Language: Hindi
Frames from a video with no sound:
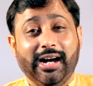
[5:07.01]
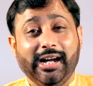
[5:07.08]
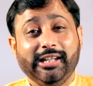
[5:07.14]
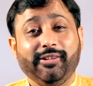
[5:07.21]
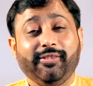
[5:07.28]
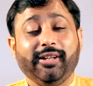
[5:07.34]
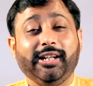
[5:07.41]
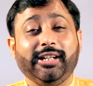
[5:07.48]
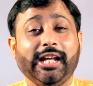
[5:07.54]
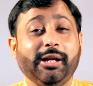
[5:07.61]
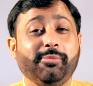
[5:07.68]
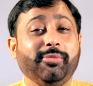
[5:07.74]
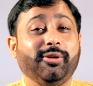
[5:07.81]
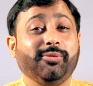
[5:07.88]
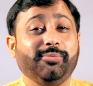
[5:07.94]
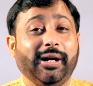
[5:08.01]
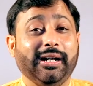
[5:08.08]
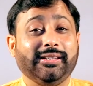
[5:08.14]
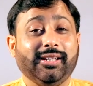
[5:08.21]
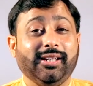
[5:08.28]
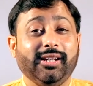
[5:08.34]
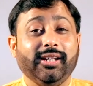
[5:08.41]
आने वाले टाइम में हम
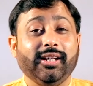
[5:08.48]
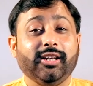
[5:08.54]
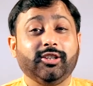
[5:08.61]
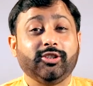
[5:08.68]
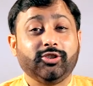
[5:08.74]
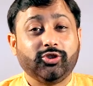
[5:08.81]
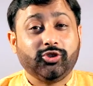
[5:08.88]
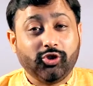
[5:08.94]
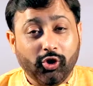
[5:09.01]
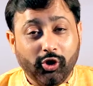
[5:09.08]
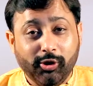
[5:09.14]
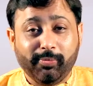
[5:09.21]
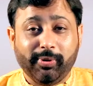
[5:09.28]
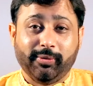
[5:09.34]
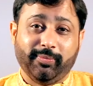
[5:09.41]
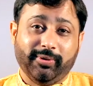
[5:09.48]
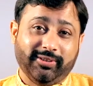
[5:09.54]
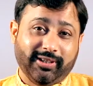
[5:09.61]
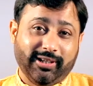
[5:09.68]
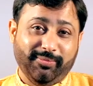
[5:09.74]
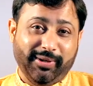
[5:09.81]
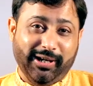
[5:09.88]
बात करेंगे सोल
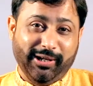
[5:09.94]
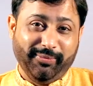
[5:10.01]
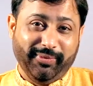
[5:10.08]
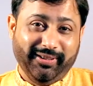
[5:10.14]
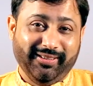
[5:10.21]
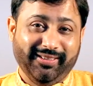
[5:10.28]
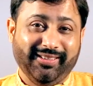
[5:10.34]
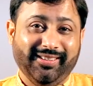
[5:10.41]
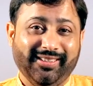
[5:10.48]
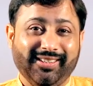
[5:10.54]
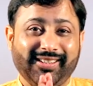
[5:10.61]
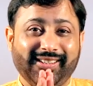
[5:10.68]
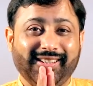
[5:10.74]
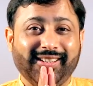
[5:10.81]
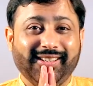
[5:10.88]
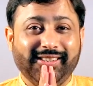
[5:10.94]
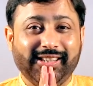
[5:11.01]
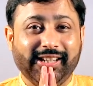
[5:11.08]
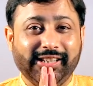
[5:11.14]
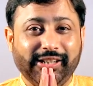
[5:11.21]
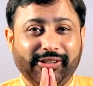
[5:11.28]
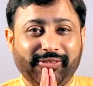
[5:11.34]
पर्पस के बारे में
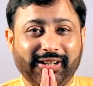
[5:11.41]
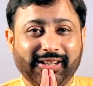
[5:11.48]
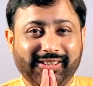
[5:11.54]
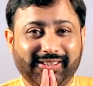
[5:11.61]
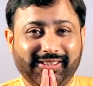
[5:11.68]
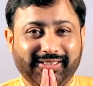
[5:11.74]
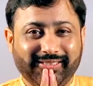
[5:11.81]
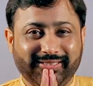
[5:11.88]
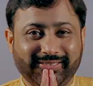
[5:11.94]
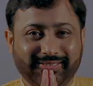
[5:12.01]
धन्यवाद